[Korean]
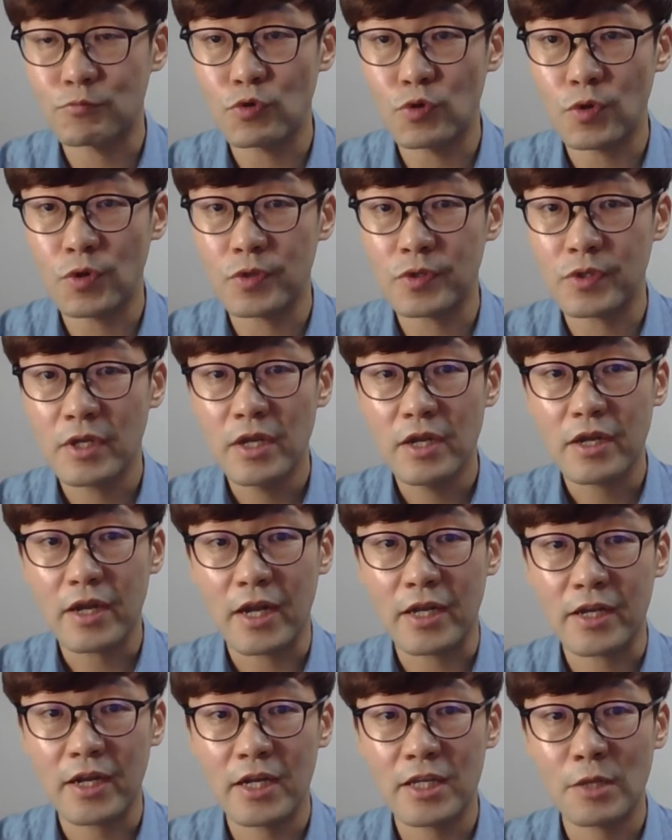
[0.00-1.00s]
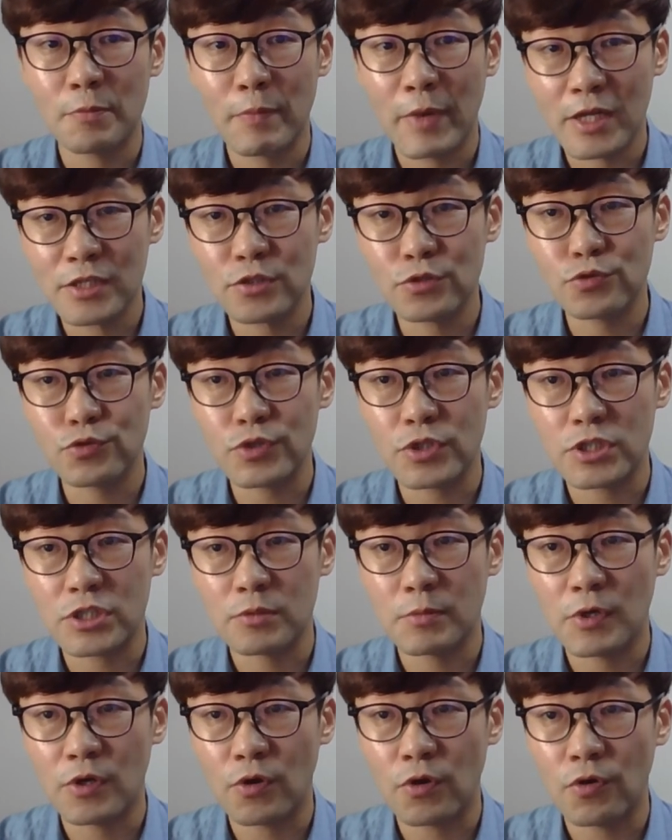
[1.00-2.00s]
물론 간간히 빠질 수도
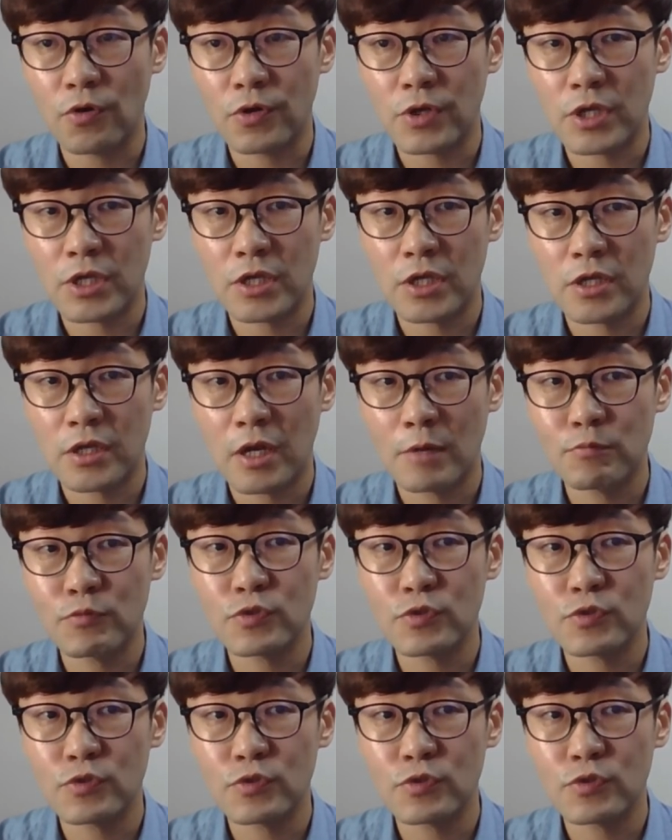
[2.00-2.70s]
있지만 거의 한